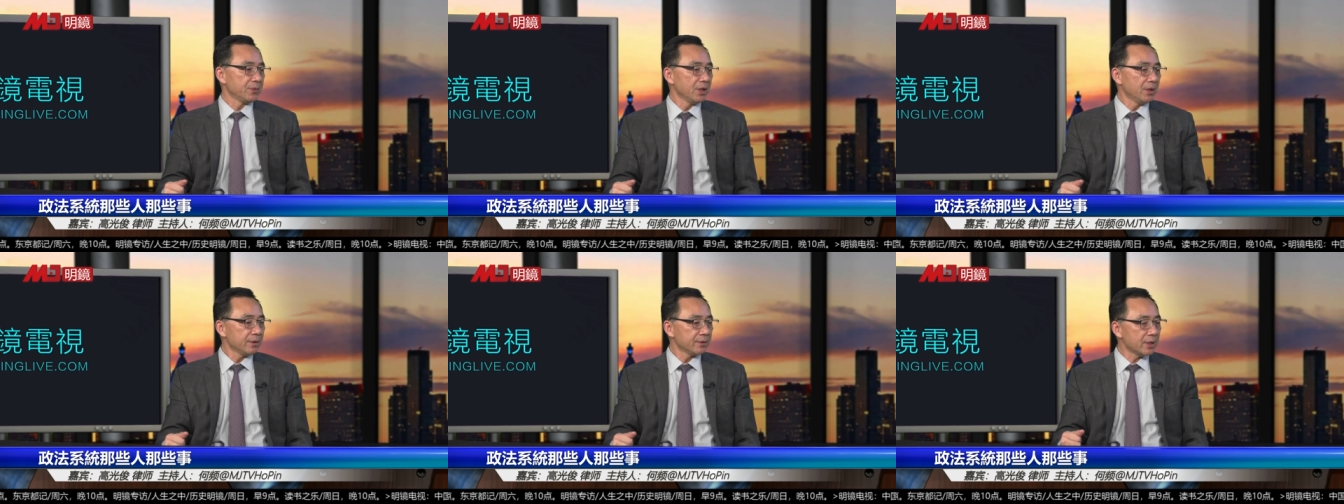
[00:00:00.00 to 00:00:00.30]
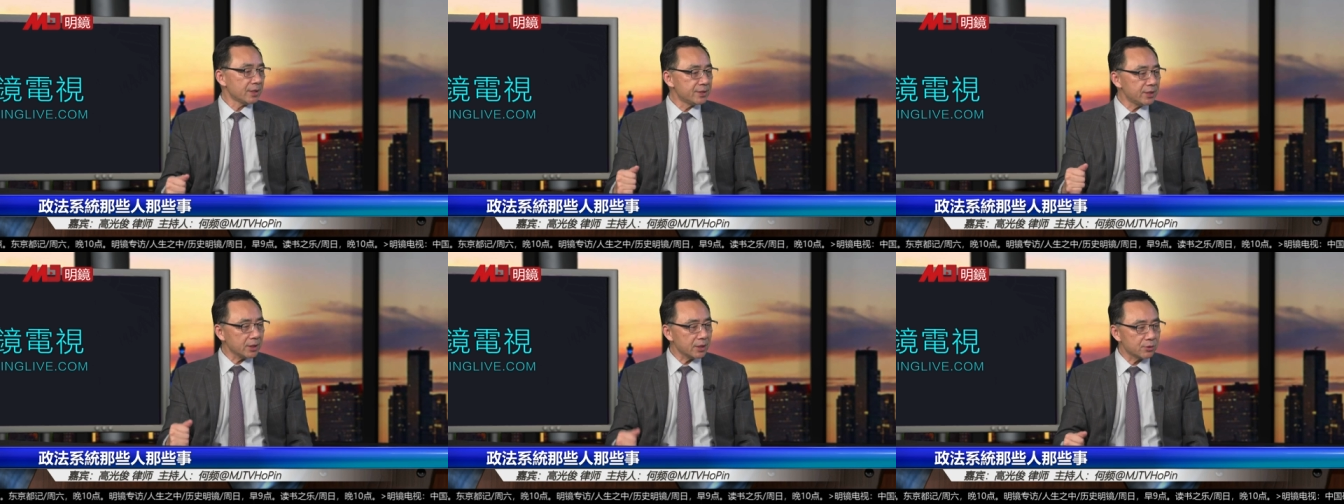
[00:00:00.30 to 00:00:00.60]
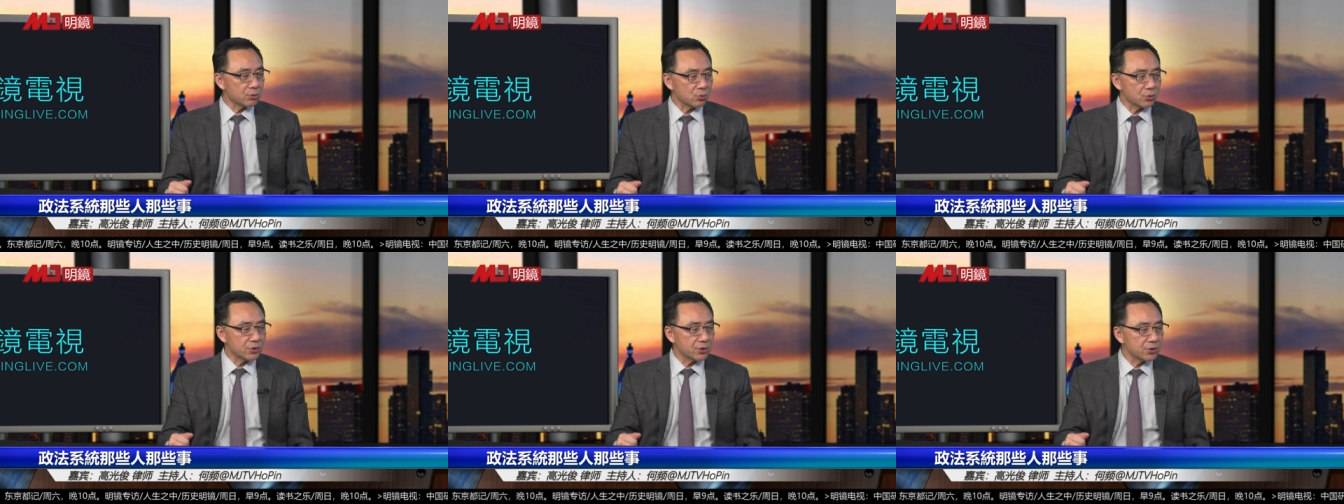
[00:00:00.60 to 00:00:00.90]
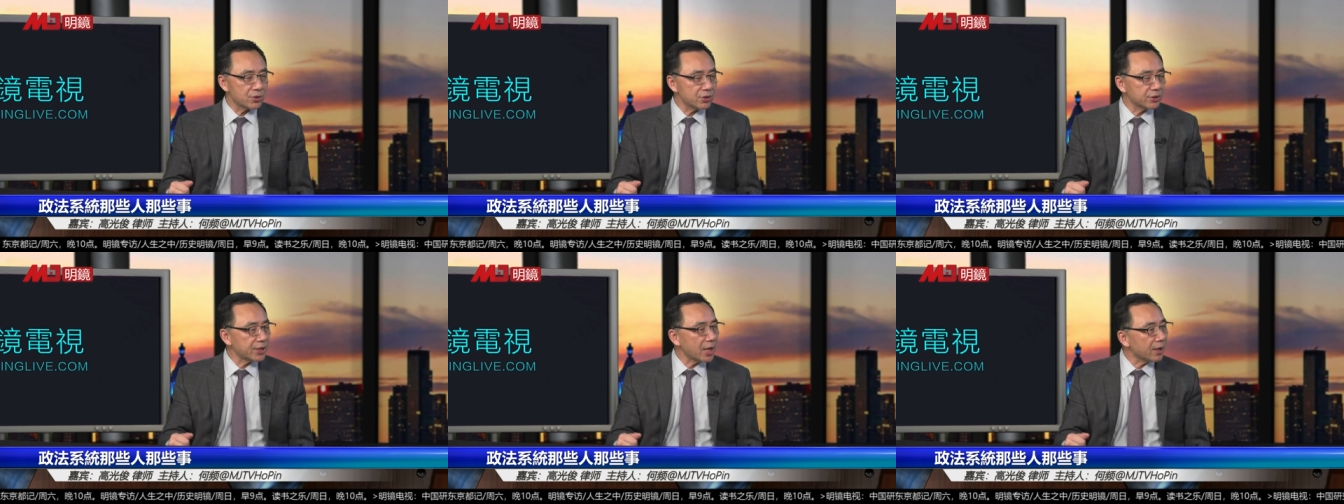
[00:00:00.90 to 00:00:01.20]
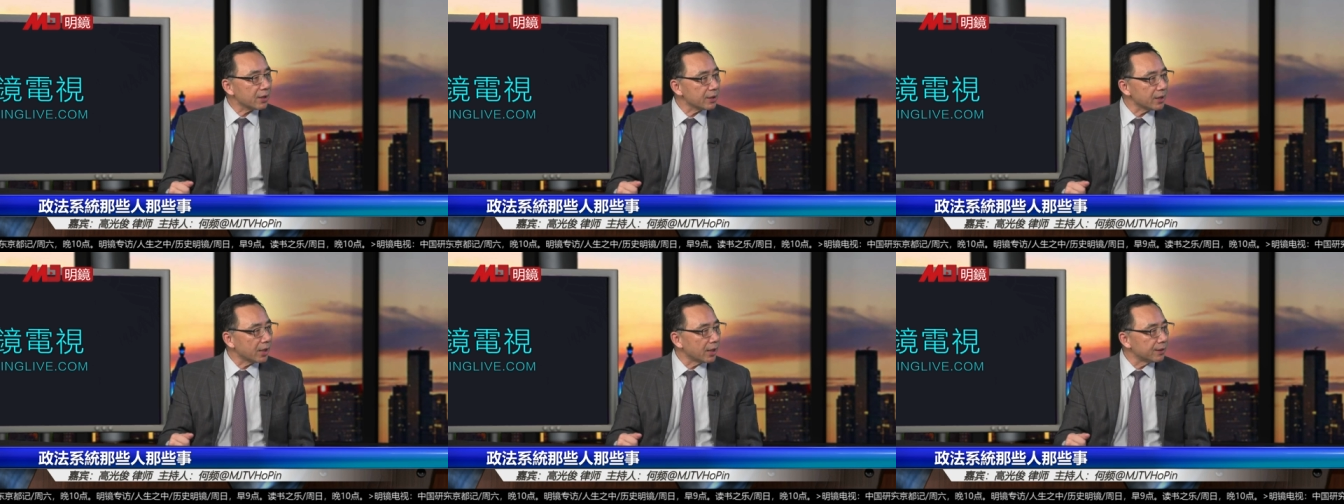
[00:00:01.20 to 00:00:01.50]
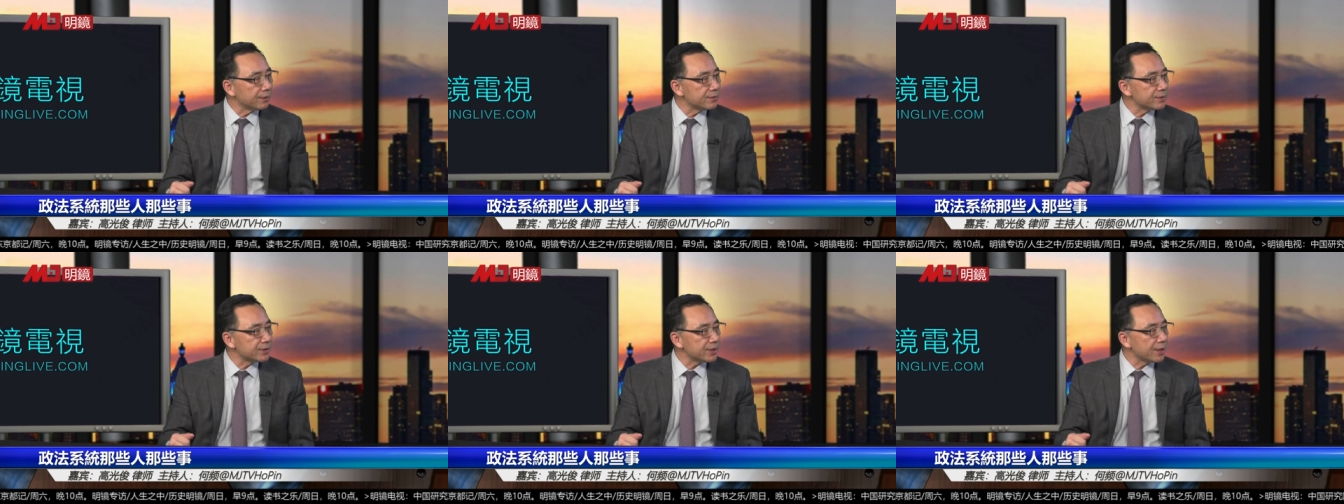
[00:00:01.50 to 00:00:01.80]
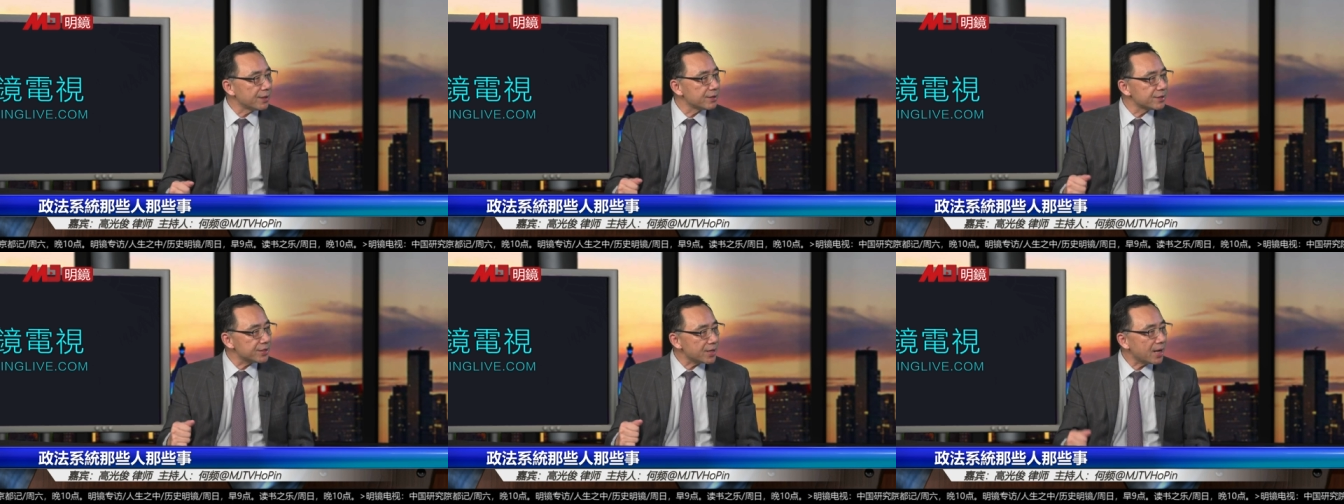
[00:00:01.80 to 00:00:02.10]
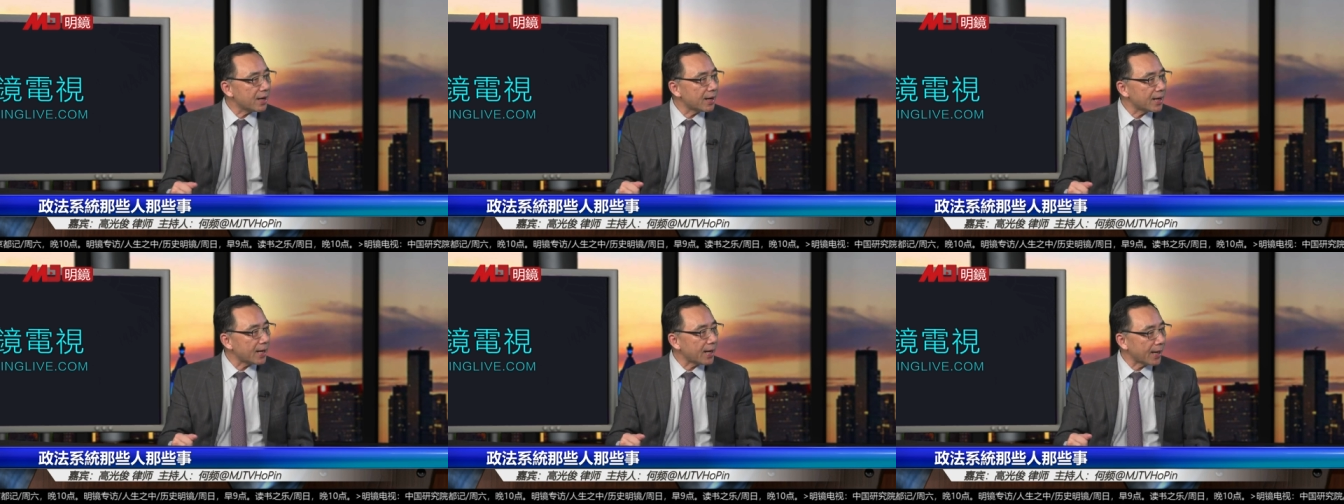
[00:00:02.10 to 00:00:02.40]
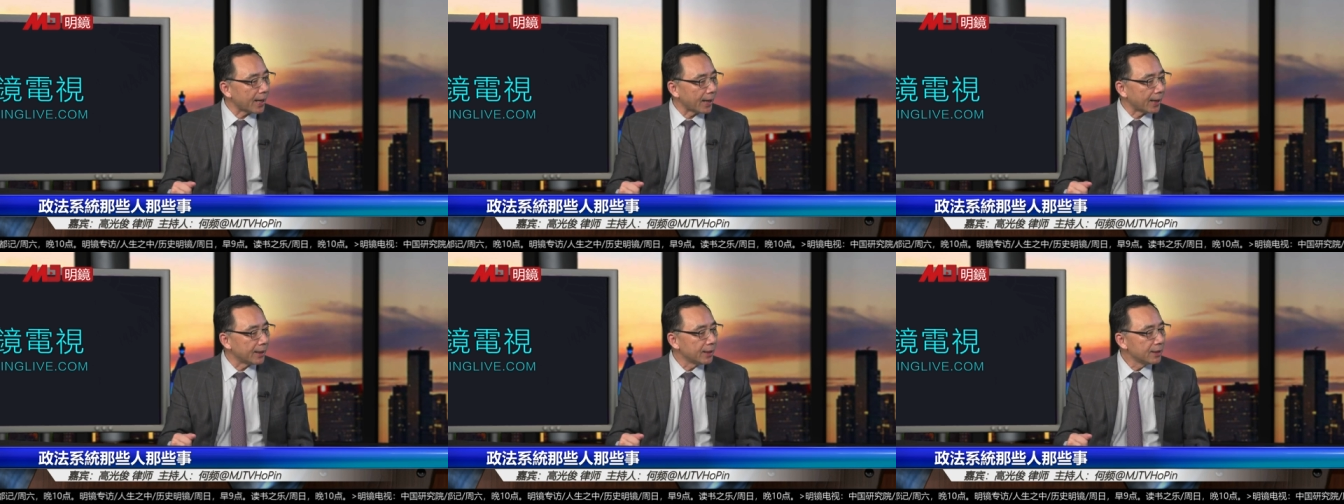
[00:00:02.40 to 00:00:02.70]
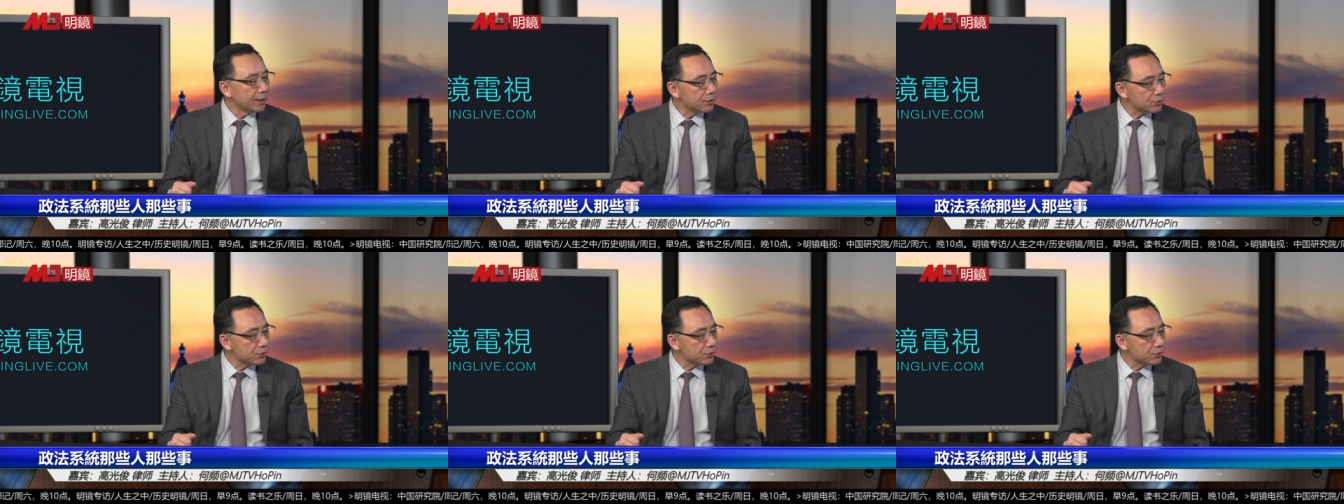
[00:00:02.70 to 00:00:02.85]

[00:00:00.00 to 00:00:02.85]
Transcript: 那这个组织是当年在上海，